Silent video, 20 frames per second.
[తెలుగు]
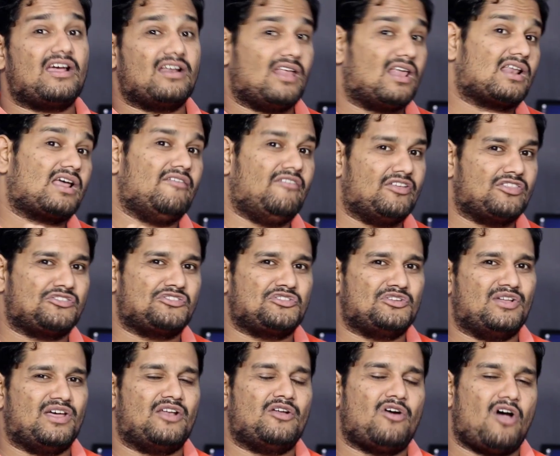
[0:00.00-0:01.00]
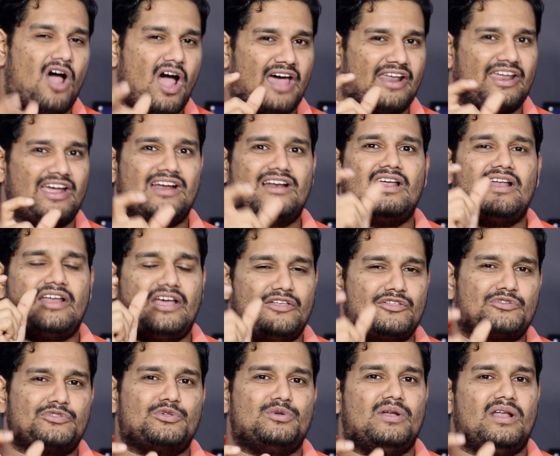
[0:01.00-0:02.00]
రెగ్యులర్గా వెతుకుతున్నారో ఆ రెగ్యులర్
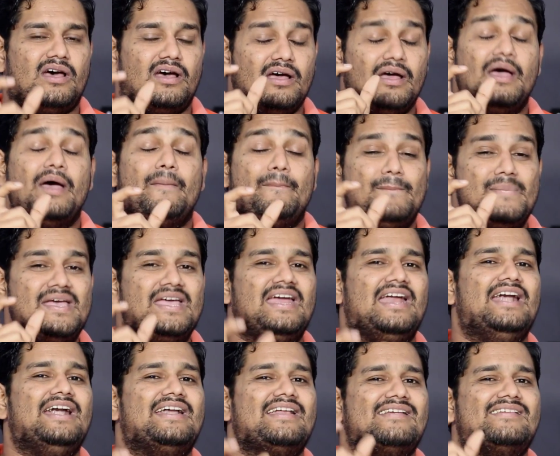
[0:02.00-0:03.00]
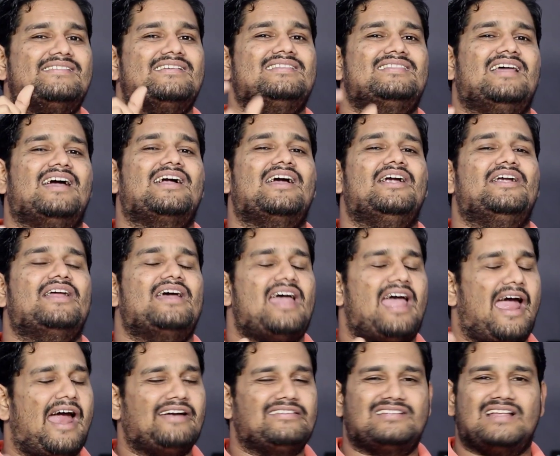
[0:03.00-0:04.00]
వెతుకుతున్న మీ ఇంట్రెస్ట్కి తగ్గట్టుగా
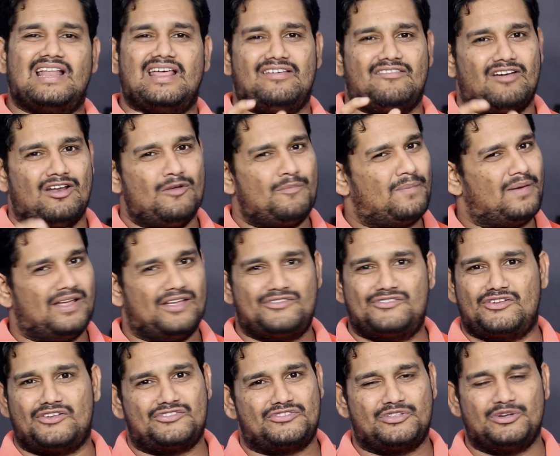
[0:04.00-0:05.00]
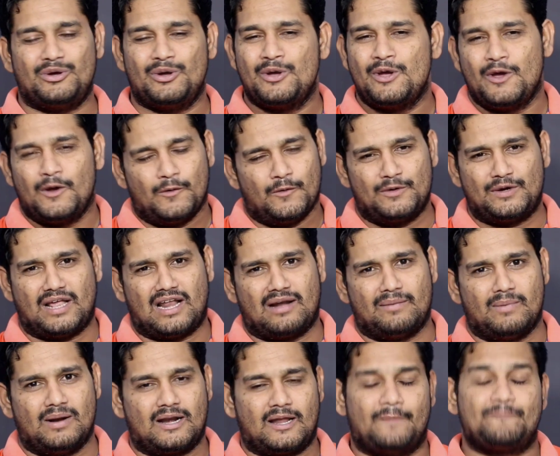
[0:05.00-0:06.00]
యాడ్స్ అనేవి వాళ్ళు ప్లే చేస్తూ
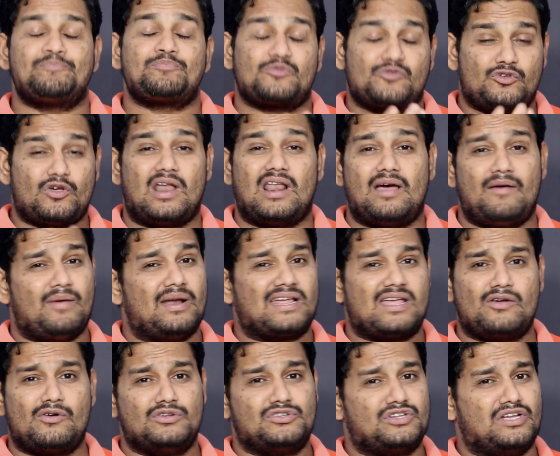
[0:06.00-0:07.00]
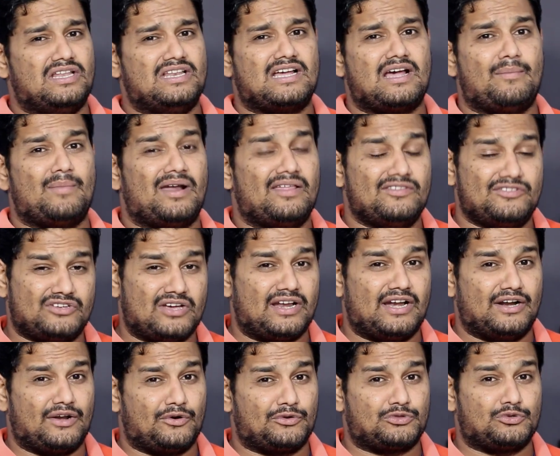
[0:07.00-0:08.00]
ఉంటారనమాట సో అలా మనకి కొంచెం ఇన్కమ్ అనేది
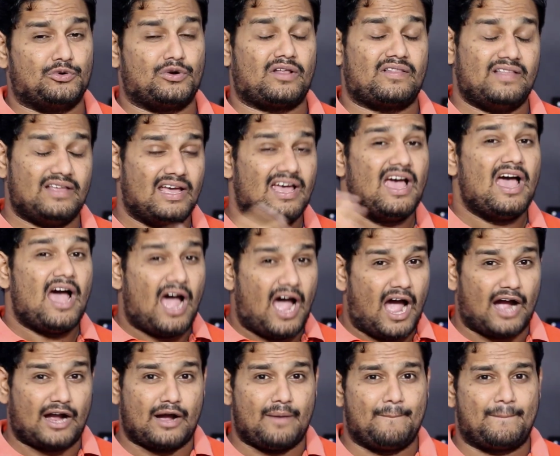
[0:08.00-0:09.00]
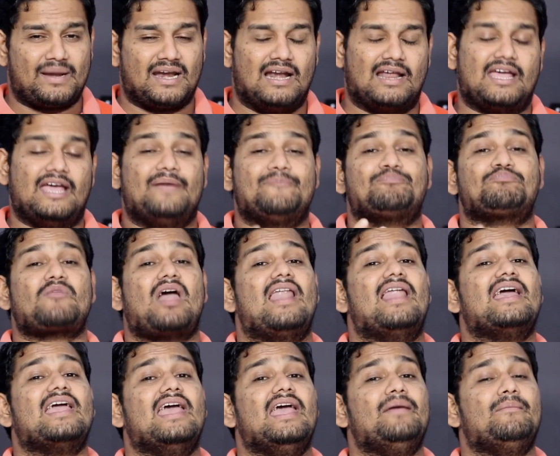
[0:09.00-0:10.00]
జనరేట్ అవుతూ ఉంటుంది ఆ కంపెనీలకి
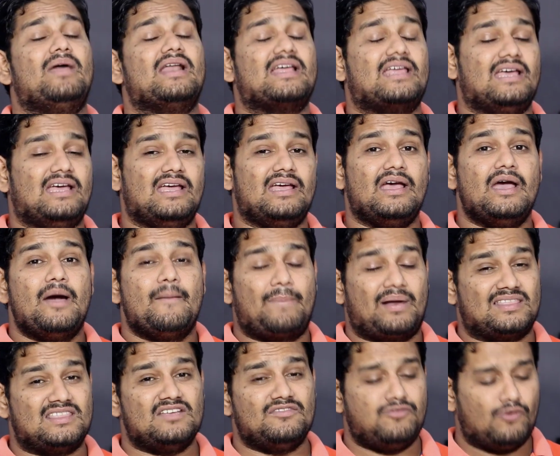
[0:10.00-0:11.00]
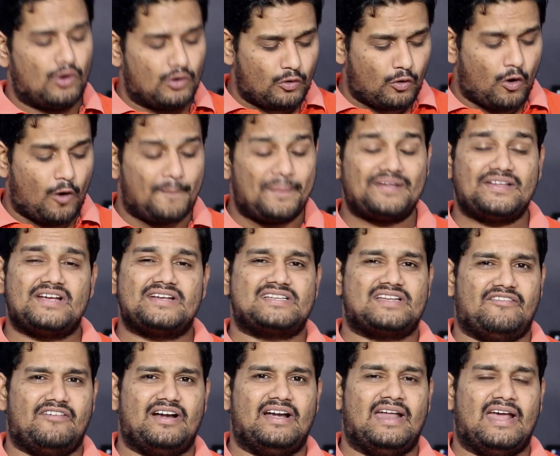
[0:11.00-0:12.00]
అలాగే మనకి ప్రతి ఫోన్ ఓపెన్
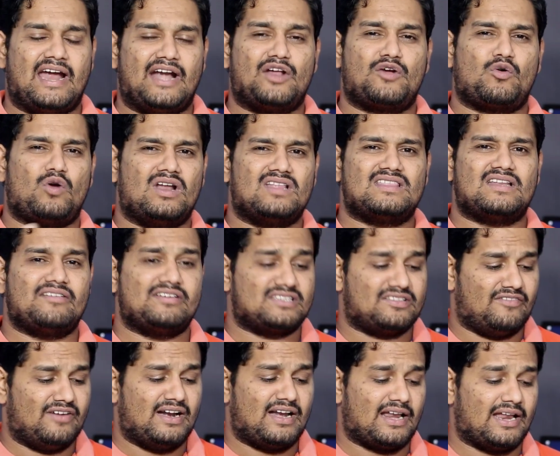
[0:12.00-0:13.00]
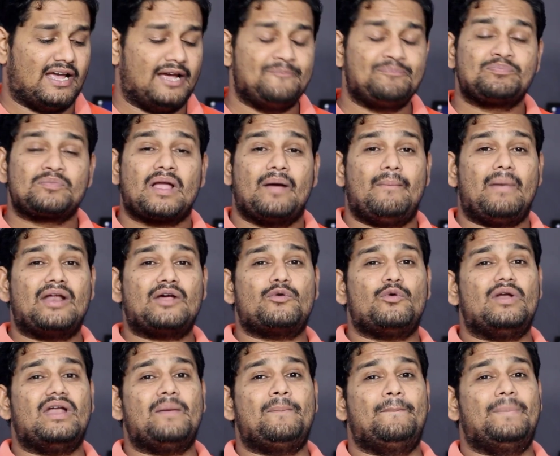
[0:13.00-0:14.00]
చేసిన వెంటనే అంటే కొన్న తర్వాత వెంటనే మనకు
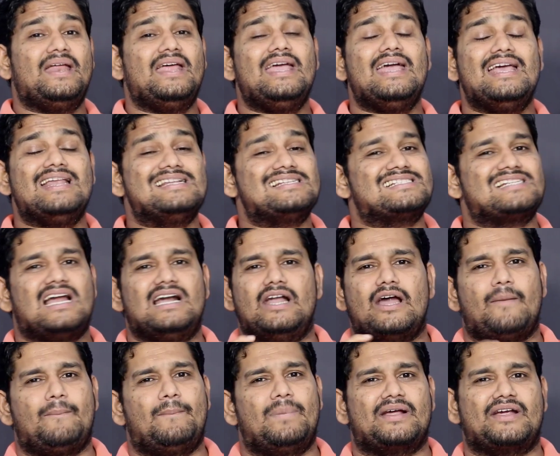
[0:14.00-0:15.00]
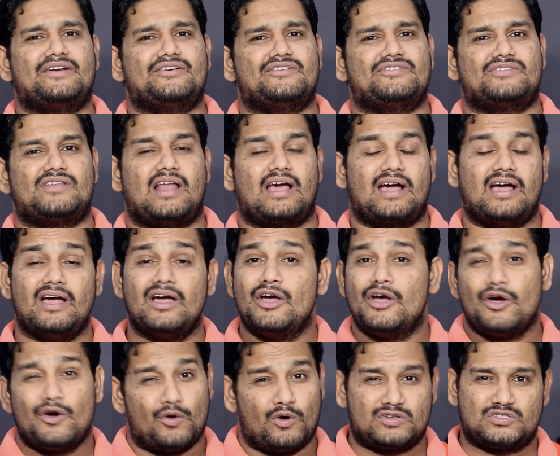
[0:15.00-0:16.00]
కొన్ని ప్రీ ఇన్స్టాల్ కార్డ్ అప్లికేషన్స్ లాగా
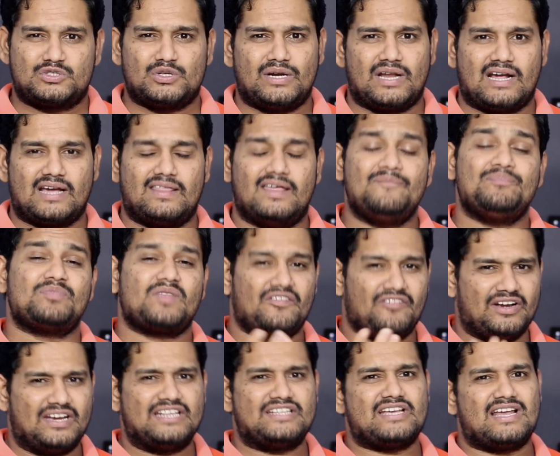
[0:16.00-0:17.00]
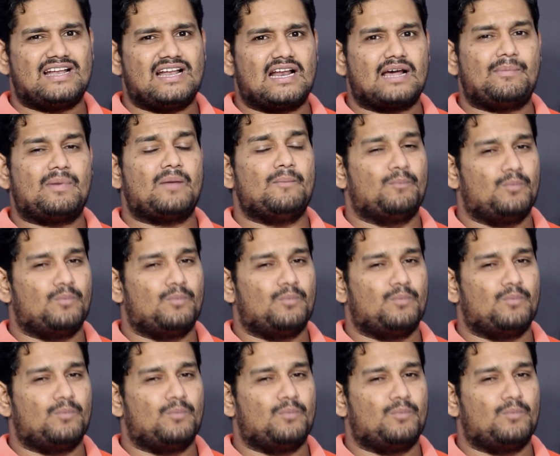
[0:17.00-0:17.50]
వస్తుంటాయి కదా వీటిని జనరల్గా మనం